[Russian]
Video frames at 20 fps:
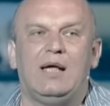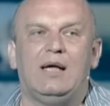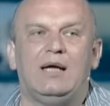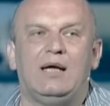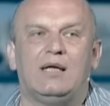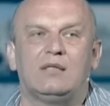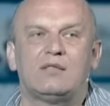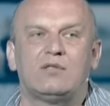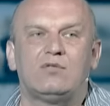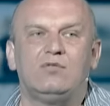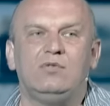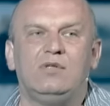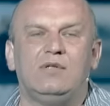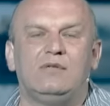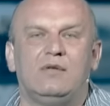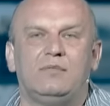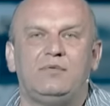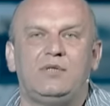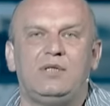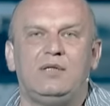Отсюда
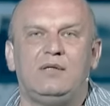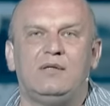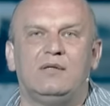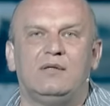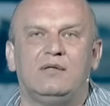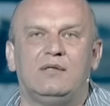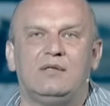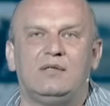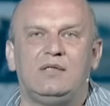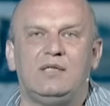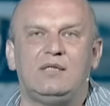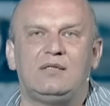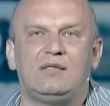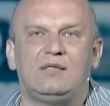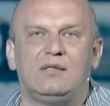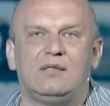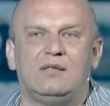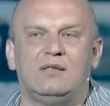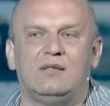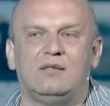вообще э,
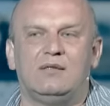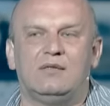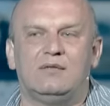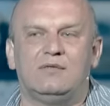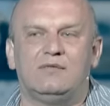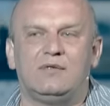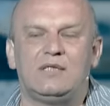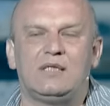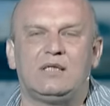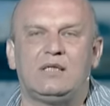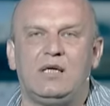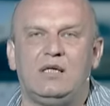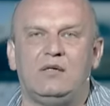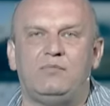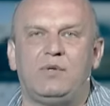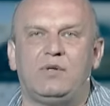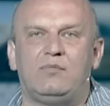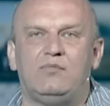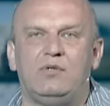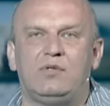есть, э,
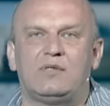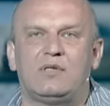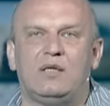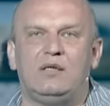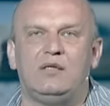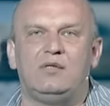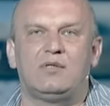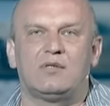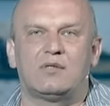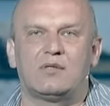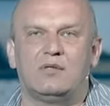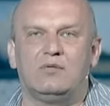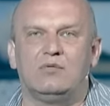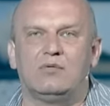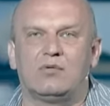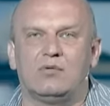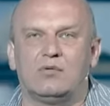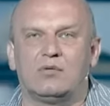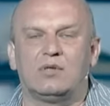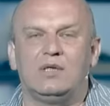вытекает прямой исторический
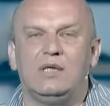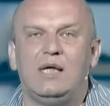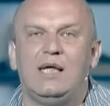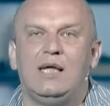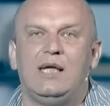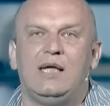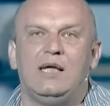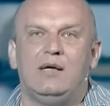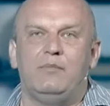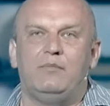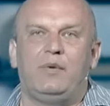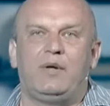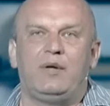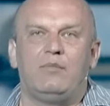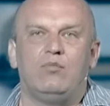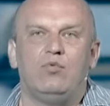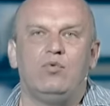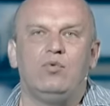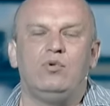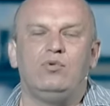урок –
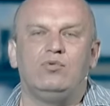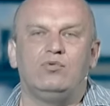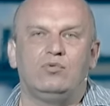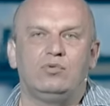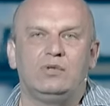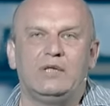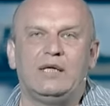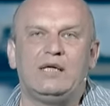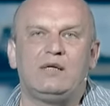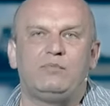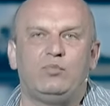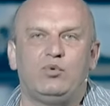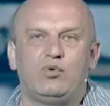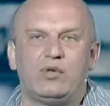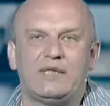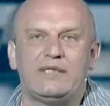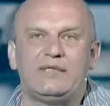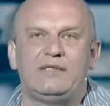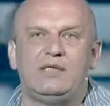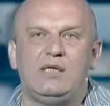прямой удар
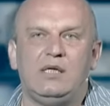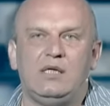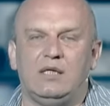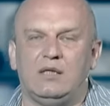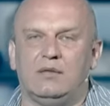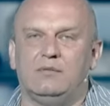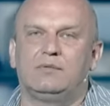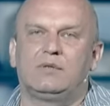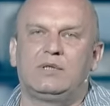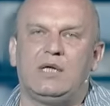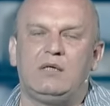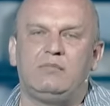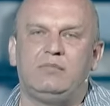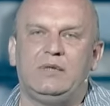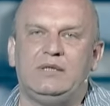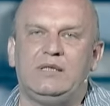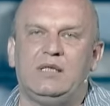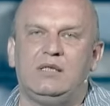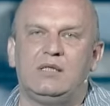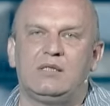по России. Как
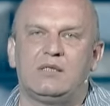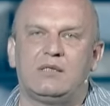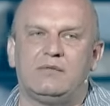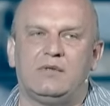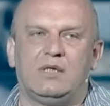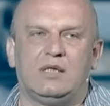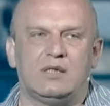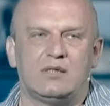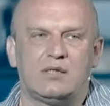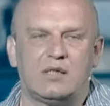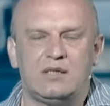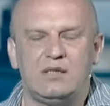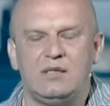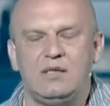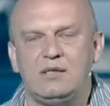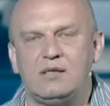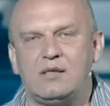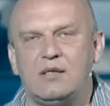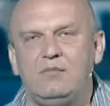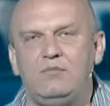бы она ни называлась,
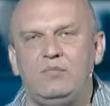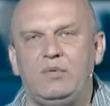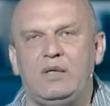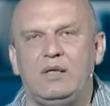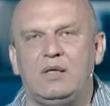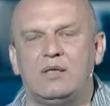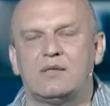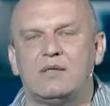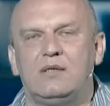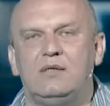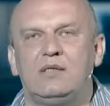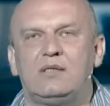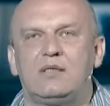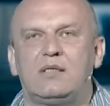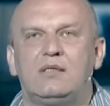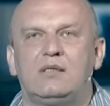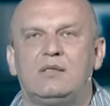Российская империя, Советский